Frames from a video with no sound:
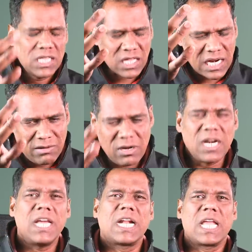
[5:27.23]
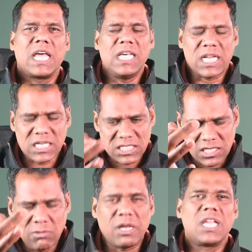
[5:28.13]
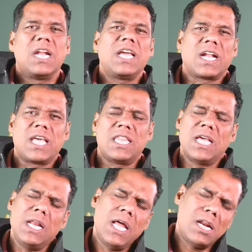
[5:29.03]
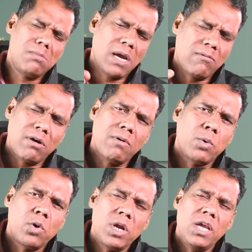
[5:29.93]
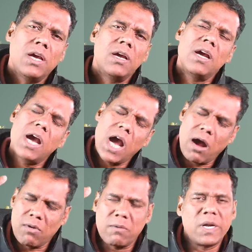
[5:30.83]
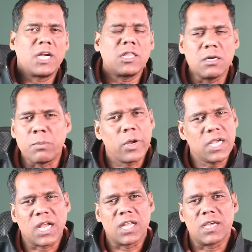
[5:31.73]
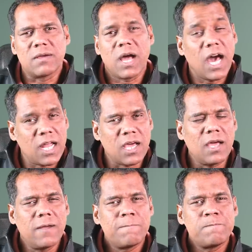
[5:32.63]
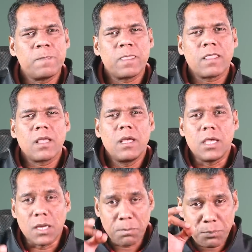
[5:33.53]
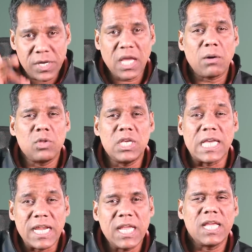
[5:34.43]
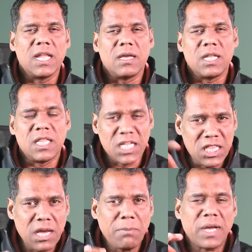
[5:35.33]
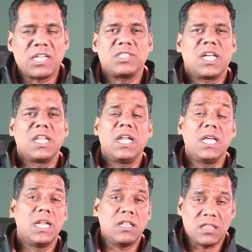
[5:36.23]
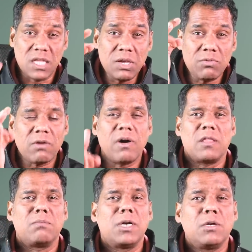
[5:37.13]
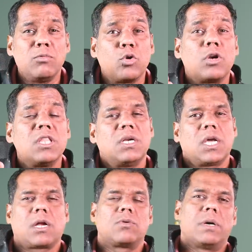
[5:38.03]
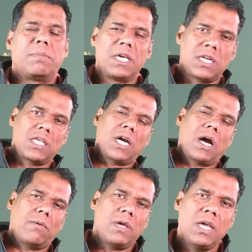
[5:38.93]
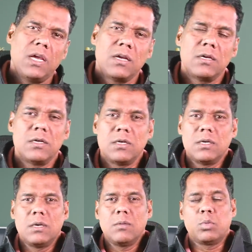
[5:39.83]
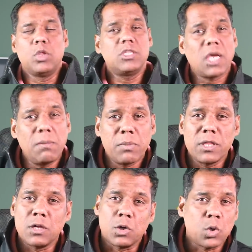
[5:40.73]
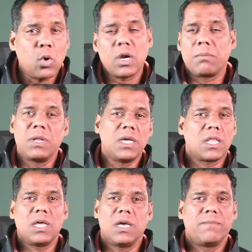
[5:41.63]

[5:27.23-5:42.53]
தலைவர்களே கிடையாது அரசியல்வாதிகளே கிடையாது எல்லாருமே அவன் ஓடி அவன் இடத்துக்கு போயிட்டானுங்க ஆனால் எப்படியாவது எல்லையில் இந்த இந்தியா பாகிஸ்தான் எல்லையில் தீவிரவாதம் மட்டும் தொடர்ந்து நடக்கணும் அப்படிங்கிறதுக்காகவே புதுசாக இப்போ இந்த ட்ரோன் அப்படிங்கிறத